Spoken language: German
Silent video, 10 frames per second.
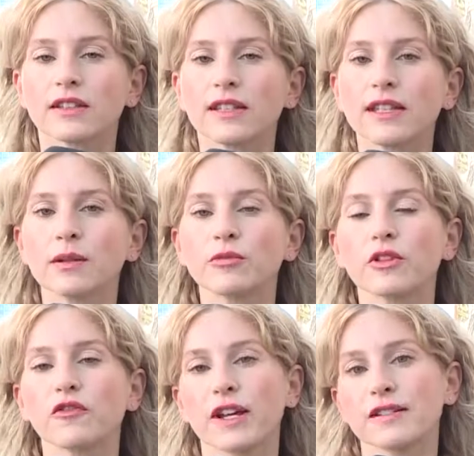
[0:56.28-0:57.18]
Die nimmt
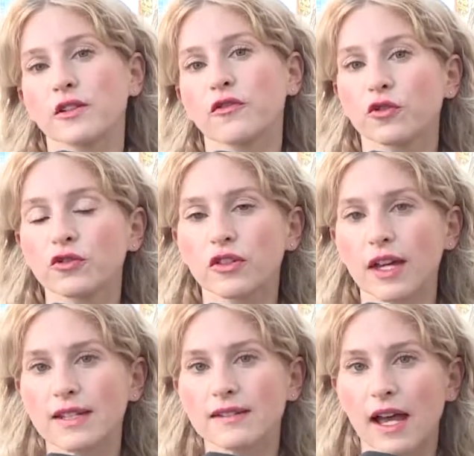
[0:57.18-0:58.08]
ihn fest aufgrund
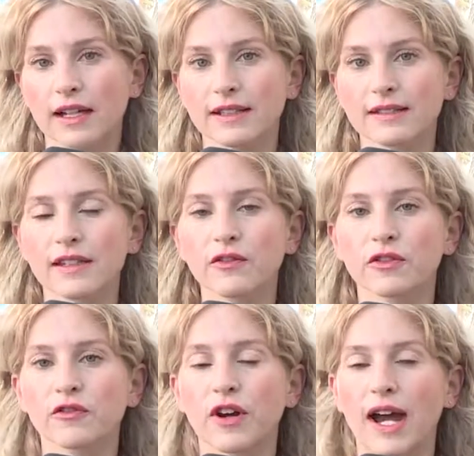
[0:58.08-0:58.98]
seines
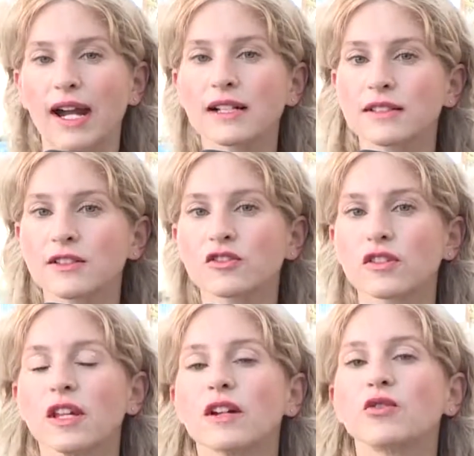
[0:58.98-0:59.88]
aggressiven
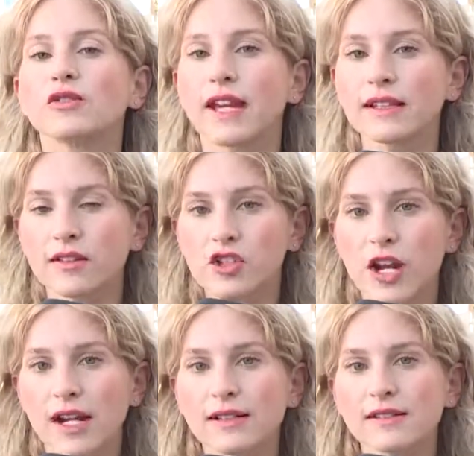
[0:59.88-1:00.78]
Verhaltens. Und jetzt Jetzt
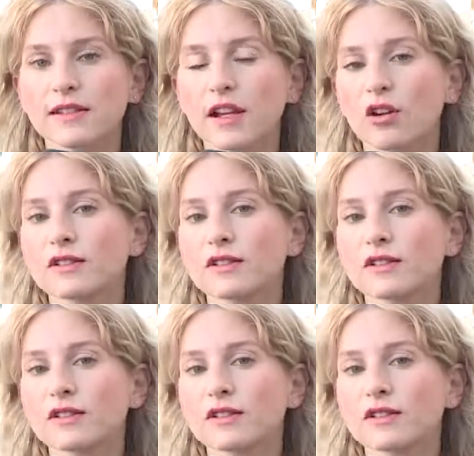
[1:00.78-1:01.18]
schaltet sich auch